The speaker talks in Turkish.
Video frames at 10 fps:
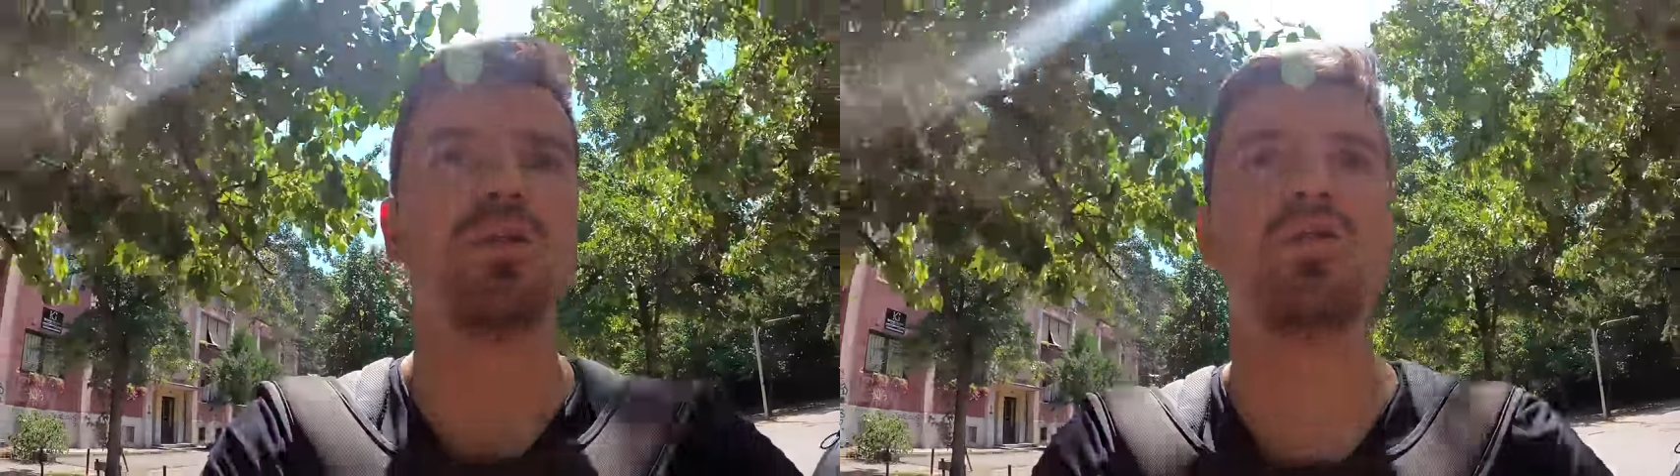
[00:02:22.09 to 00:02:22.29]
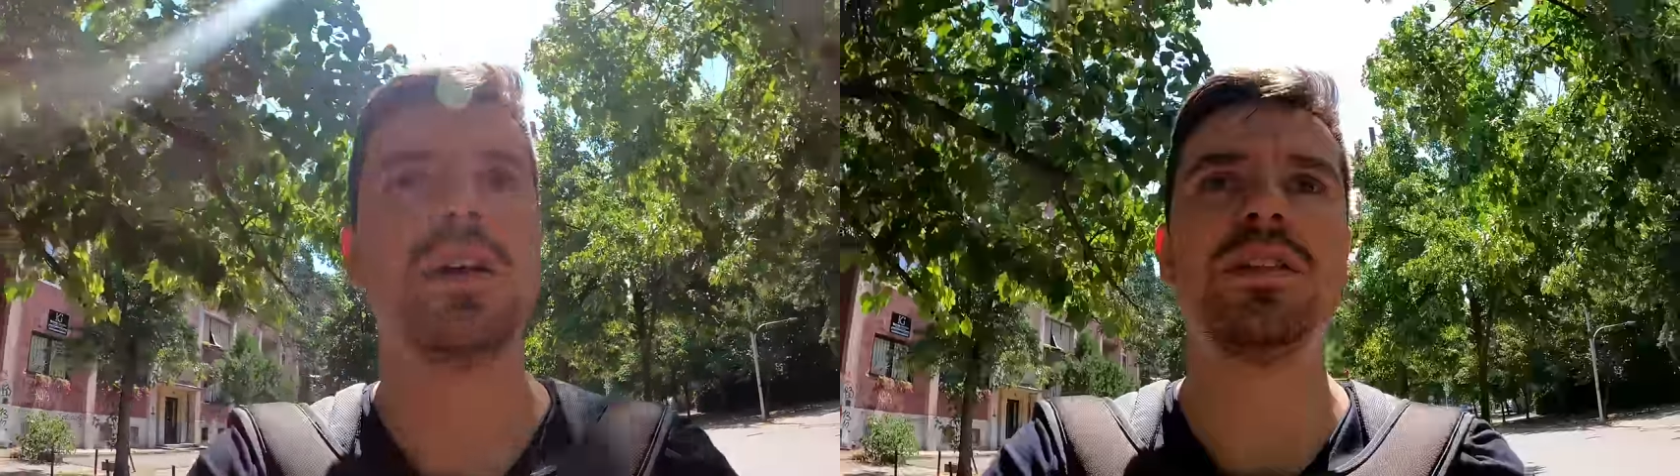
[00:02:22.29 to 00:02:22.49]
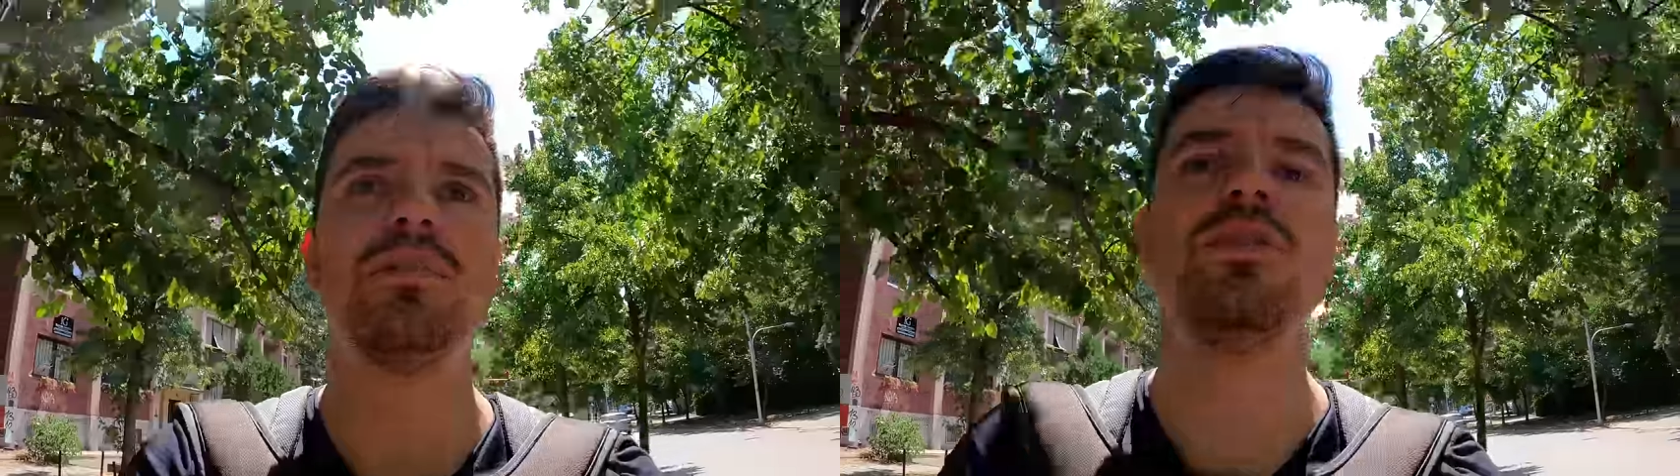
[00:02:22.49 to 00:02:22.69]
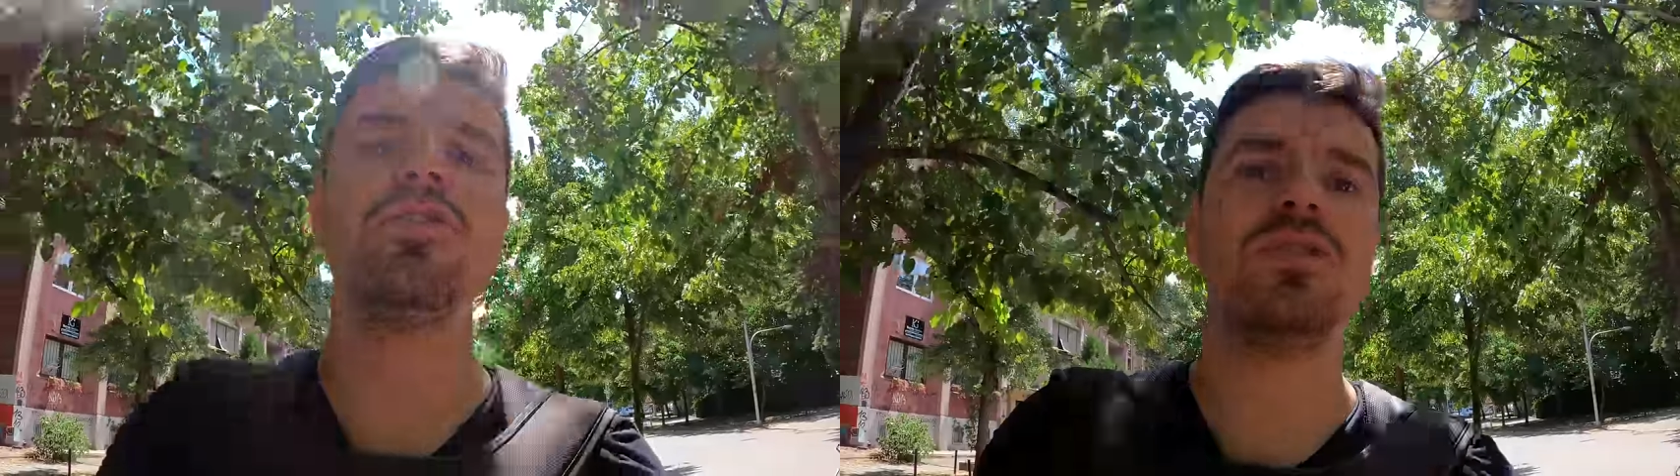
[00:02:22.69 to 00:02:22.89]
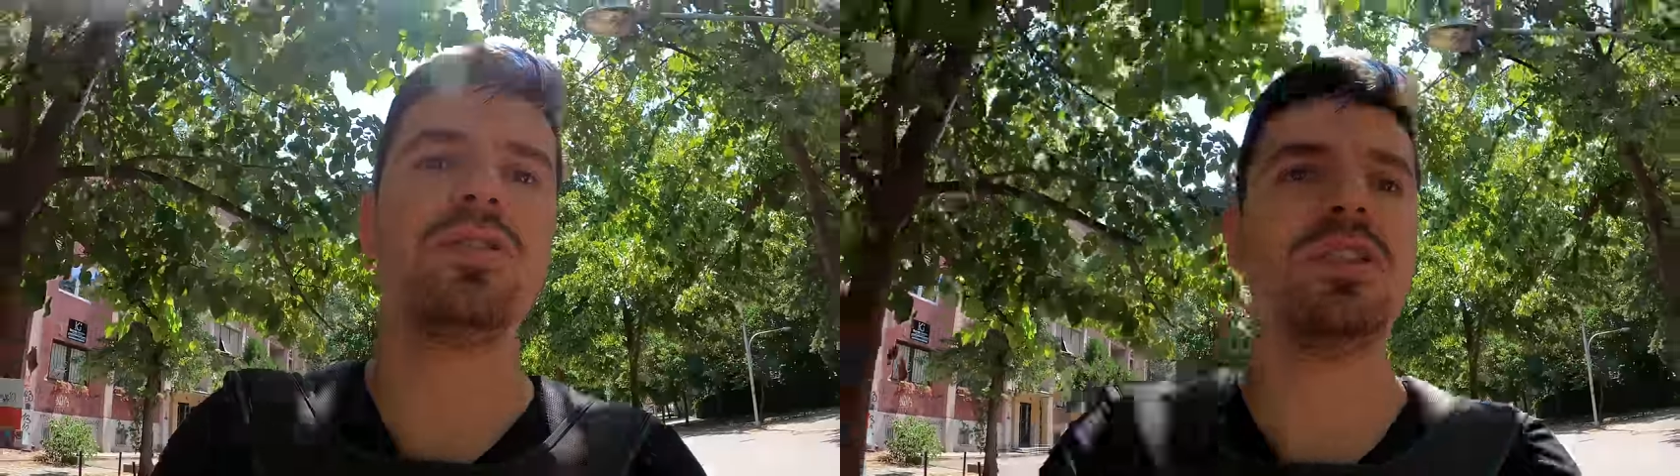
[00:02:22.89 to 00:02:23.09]

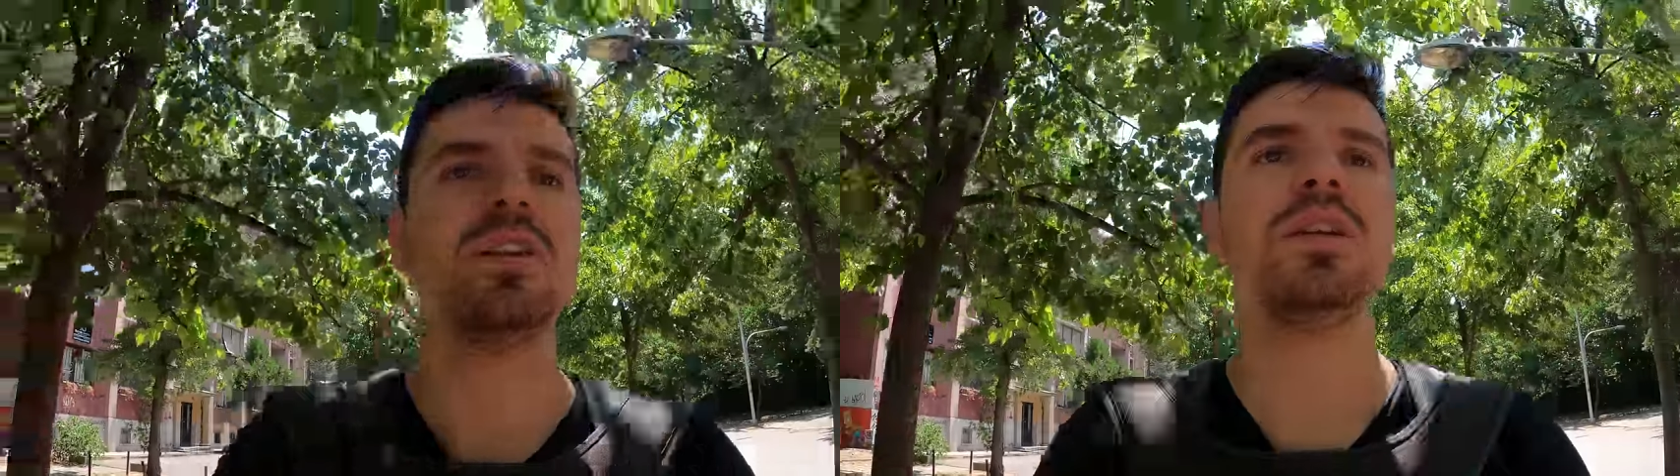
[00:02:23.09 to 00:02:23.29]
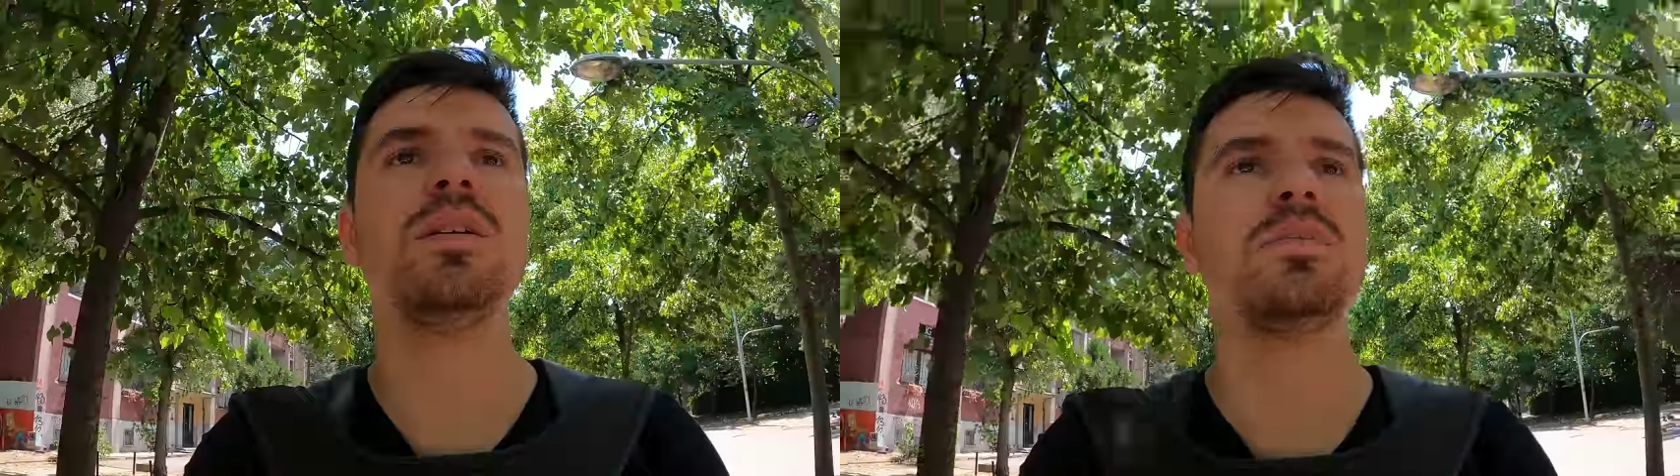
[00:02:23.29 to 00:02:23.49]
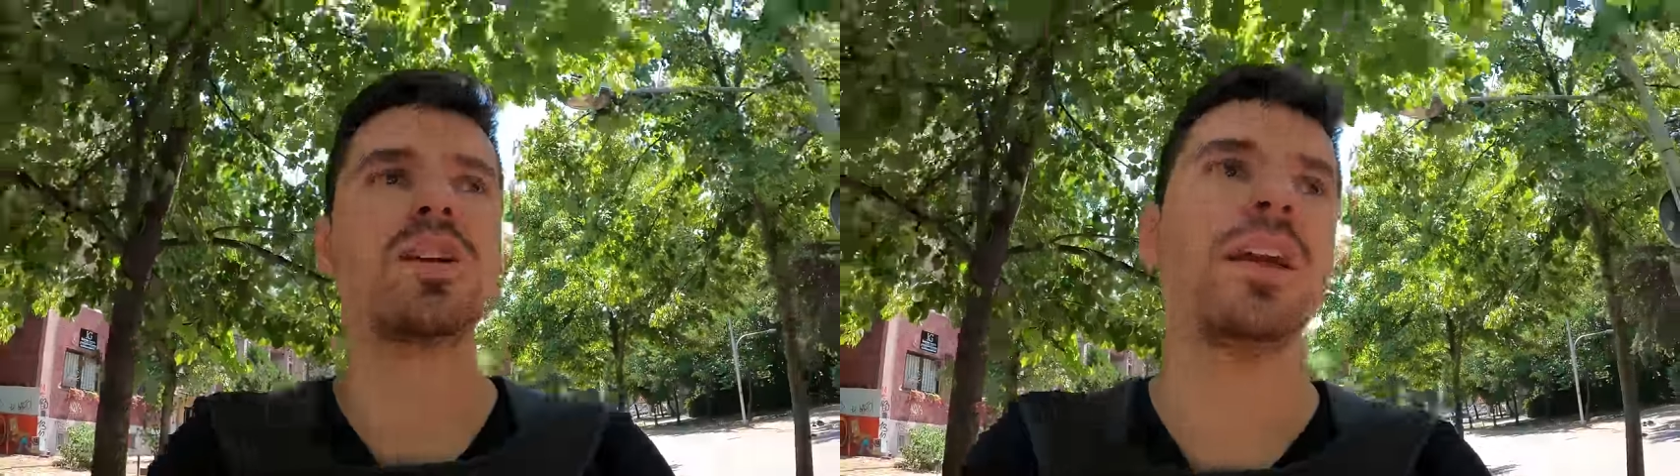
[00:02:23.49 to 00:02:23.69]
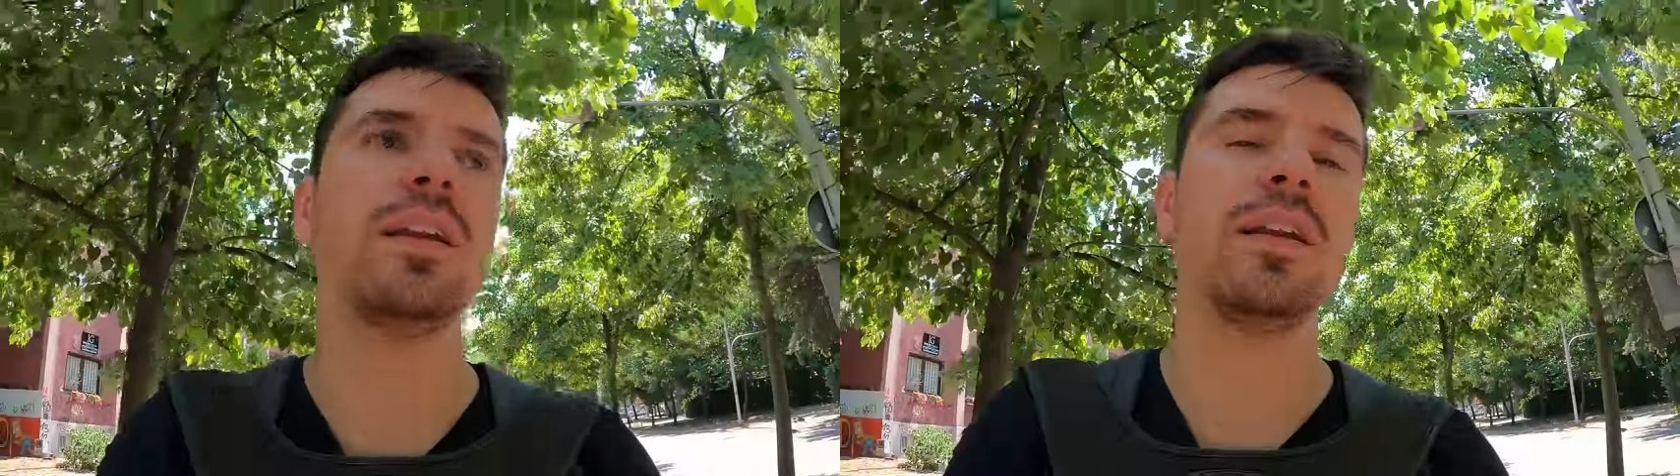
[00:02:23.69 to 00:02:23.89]
160 20'şer